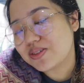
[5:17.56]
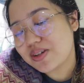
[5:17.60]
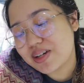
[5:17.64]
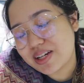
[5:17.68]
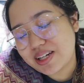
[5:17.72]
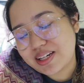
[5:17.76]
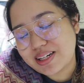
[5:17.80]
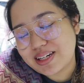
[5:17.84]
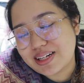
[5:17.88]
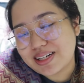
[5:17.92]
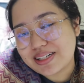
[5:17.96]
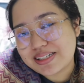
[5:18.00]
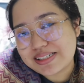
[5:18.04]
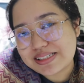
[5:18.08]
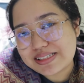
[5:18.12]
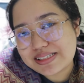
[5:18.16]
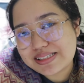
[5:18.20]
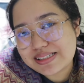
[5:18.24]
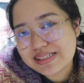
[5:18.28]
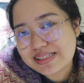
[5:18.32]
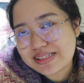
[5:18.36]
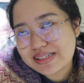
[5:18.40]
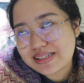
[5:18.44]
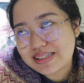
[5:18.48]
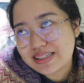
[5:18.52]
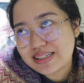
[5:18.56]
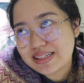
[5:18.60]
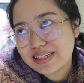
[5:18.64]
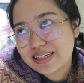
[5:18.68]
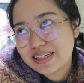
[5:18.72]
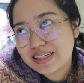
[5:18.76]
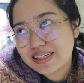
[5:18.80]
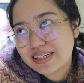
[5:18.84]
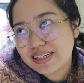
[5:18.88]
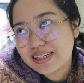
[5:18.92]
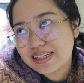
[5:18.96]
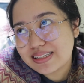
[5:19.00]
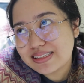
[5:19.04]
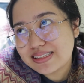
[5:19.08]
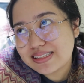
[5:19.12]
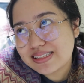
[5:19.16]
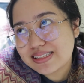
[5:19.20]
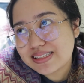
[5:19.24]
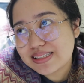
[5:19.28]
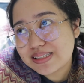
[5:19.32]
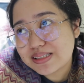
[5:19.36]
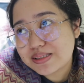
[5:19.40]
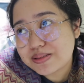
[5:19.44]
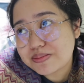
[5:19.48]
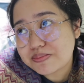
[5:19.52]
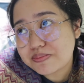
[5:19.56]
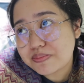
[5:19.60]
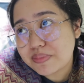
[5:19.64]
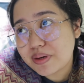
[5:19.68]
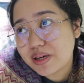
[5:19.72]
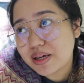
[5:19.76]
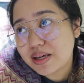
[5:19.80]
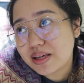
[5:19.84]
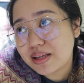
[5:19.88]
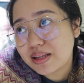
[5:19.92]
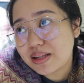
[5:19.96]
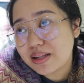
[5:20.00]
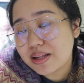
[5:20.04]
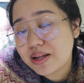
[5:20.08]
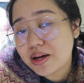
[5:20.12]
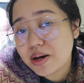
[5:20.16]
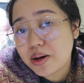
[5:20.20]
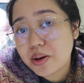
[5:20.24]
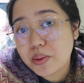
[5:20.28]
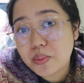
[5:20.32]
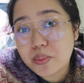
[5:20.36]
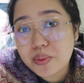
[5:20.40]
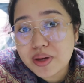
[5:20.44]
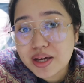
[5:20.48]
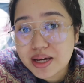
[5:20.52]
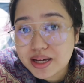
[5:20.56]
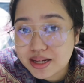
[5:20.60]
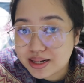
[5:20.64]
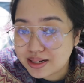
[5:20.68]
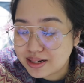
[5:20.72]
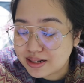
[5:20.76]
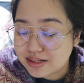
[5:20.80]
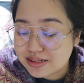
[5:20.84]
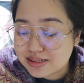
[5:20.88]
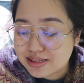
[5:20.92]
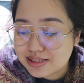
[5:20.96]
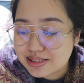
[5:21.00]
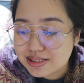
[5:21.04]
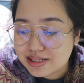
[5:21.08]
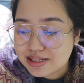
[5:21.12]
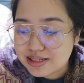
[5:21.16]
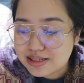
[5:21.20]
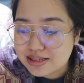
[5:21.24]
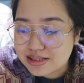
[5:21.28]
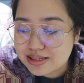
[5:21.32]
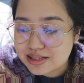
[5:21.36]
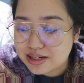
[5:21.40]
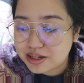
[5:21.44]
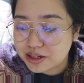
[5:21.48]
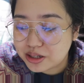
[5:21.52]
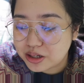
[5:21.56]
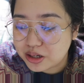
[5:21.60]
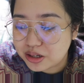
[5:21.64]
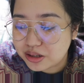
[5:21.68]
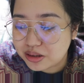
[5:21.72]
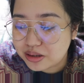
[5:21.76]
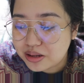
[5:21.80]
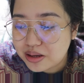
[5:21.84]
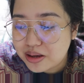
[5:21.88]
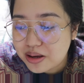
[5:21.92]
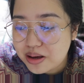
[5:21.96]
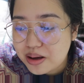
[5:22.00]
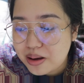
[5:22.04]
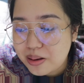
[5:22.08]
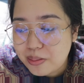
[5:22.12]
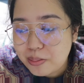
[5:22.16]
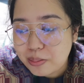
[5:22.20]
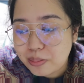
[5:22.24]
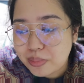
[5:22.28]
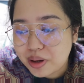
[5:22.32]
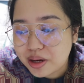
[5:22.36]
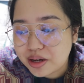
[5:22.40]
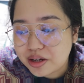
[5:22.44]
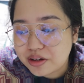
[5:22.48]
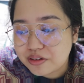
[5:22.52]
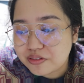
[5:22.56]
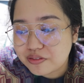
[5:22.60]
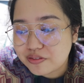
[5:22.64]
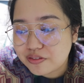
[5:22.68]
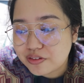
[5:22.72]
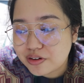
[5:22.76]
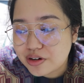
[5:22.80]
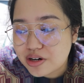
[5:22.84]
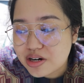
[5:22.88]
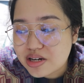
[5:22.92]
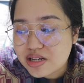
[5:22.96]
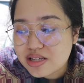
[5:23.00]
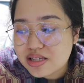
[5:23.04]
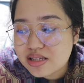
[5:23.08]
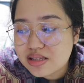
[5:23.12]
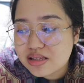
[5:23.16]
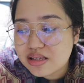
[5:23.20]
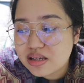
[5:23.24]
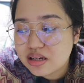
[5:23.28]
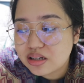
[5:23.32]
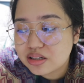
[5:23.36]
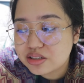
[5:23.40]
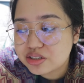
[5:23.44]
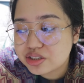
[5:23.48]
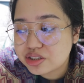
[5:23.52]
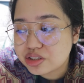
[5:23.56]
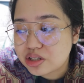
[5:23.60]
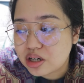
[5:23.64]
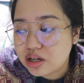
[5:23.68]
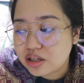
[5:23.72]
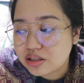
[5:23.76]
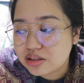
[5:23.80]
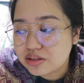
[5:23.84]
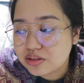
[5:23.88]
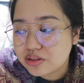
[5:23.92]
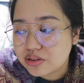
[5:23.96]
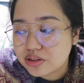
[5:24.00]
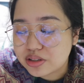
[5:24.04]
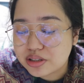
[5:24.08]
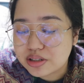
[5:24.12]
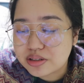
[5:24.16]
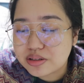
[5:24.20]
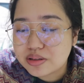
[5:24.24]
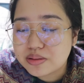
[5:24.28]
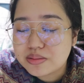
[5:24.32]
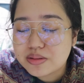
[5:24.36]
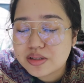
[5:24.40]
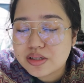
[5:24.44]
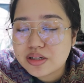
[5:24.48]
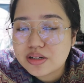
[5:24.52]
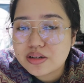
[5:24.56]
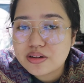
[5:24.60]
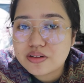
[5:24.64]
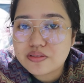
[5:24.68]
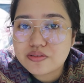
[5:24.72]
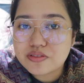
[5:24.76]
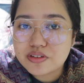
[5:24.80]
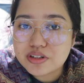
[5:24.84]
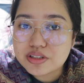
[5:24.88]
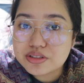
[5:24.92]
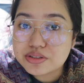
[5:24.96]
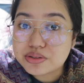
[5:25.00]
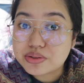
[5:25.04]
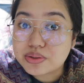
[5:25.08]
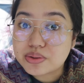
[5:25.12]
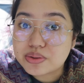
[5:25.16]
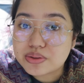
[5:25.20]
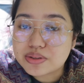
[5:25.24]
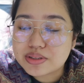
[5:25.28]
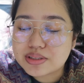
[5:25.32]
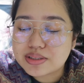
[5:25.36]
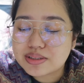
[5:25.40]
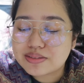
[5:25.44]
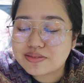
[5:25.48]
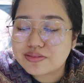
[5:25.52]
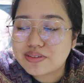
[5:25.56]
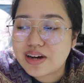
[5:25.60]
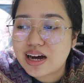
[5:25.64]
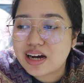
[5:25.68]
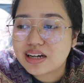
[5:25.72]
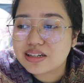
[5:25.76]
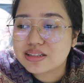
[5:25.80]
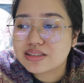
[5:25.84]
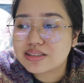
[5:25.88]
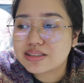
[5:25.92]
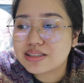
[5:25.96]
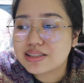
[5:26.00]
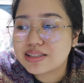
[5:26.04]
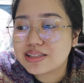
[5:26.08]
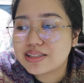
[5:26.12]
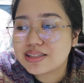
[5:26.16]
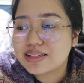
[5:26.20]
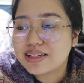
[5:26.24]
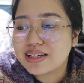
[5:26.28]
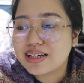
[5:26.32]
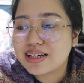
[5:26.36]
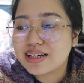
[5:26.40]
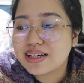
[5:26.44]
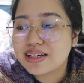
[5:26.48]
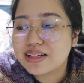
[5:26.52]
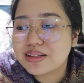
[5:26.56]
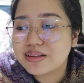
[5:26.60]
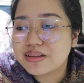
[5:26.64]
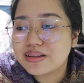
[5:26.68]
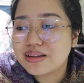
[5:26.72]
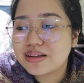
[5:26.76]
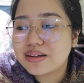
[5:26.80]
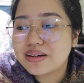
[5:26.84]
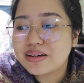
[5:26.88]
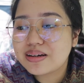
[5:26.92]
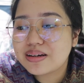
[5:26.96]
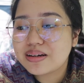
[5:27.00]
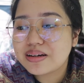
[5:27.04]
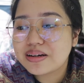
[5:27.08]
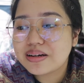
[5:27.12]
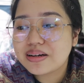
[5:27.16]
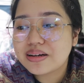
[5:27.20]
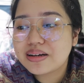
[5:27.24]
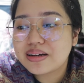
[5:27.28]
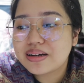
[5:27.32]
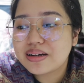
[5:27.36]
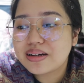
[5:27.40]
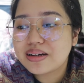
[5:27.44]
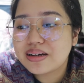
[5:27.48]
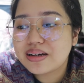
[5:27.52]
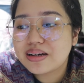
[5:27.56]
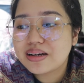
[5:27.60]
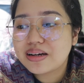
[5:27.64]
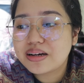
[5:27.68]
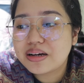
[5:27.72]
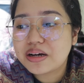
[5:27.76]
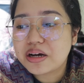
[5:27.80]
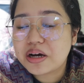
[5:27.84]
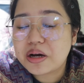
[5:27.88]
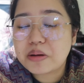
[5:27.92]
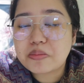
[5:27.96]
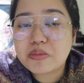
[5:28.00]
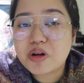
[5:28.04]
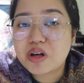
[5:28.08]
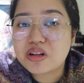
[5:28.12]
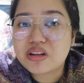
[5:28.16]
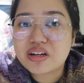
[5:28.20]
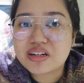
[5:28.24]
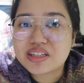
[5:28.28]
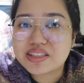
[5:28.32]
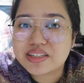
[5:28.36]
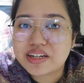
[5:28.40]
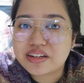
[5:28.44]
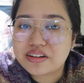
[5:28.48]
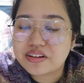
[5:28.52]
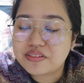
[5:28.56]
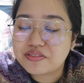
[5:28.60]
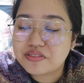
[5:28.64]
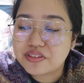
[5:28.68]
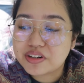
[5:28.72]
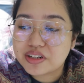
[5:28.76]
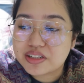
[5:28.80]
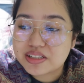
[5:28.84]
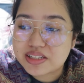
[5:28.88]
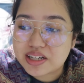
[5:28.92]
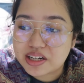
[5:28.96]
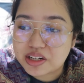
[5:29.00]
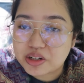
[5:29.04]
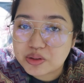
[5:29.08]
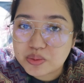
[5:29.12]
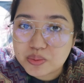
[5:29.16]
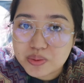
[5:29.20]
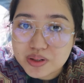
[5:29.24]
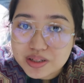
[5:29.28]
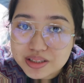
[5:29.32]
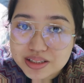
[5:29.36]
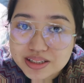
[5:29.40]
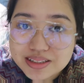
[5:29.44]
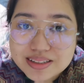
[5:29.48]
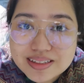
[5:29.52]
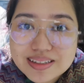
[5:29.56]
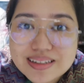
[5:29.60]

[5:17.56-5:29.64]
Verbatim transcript: hi guys, it's been a week na since I got my first shot or first dose ng vaccine and I'm not excited for the second one.